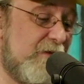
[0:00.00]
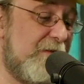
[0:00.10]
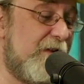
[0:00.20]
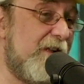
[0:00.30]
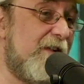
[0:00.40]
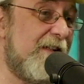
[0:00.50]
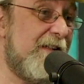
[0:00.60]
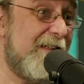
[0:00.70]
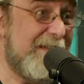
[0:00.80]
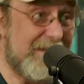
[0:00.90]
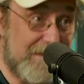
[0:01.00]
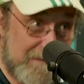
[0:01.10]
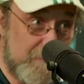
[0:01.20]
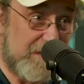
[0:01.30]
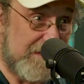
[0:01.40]
um livrinho lá e
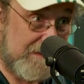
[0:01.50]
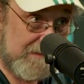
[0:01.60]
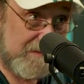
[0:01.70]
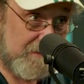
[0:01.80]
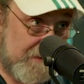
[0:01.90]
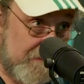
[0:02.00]
tem a bandeirinha de onde você